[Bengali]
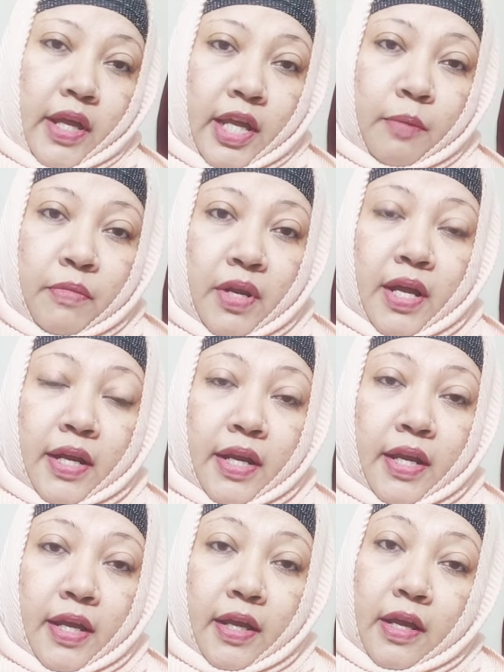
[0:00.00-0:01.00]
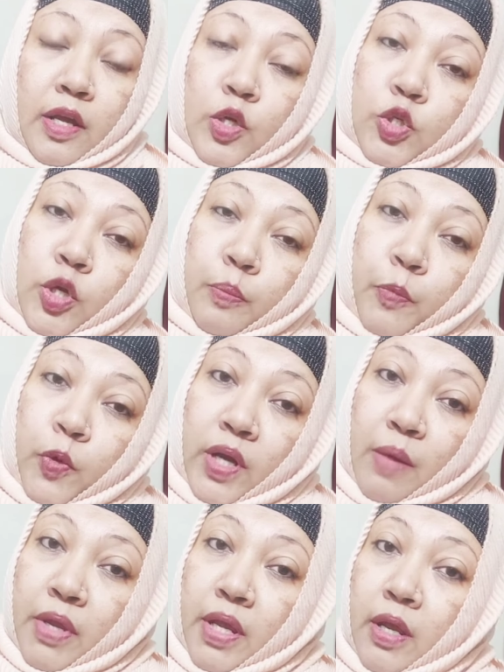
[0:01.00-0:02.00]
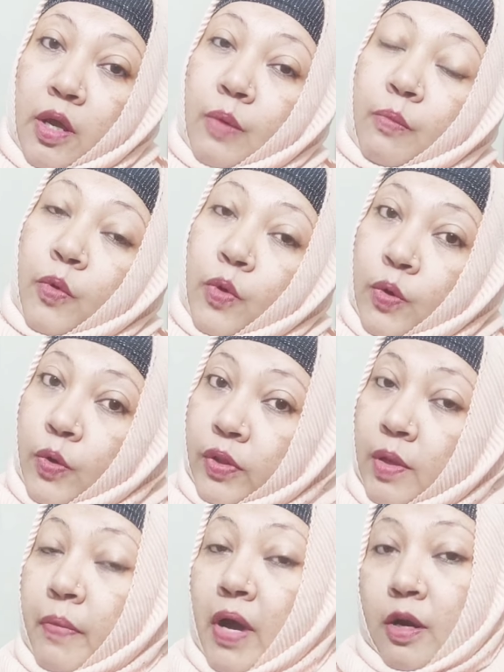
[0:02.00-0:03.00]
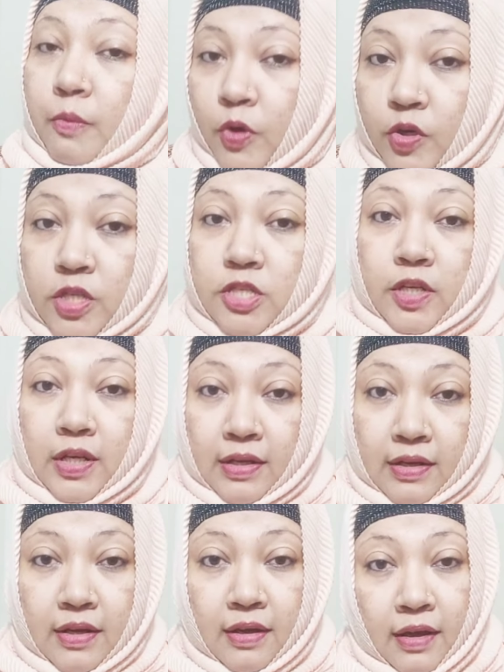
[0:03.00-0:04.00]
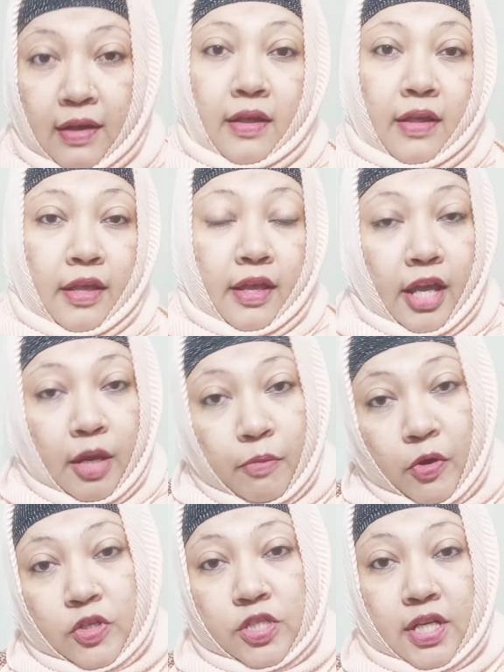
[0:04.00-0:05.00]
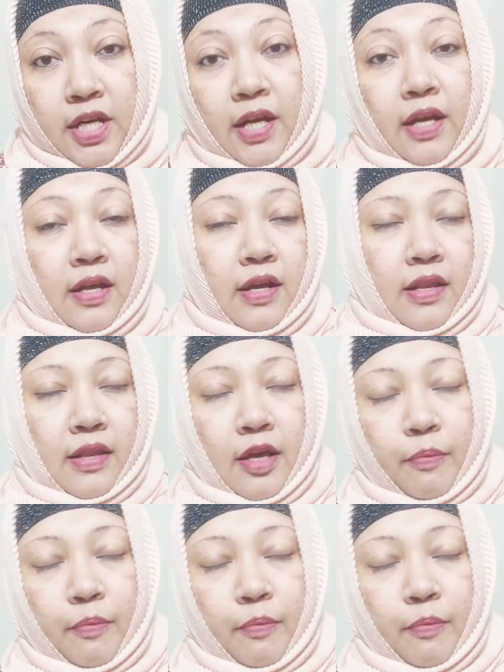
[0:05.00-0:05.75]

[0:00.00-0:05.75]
এম না রেখে স্বপ্নটা আমি পূরণ করতে পারবো ইনশাল্লাহ এই ভরসা আল্লাহ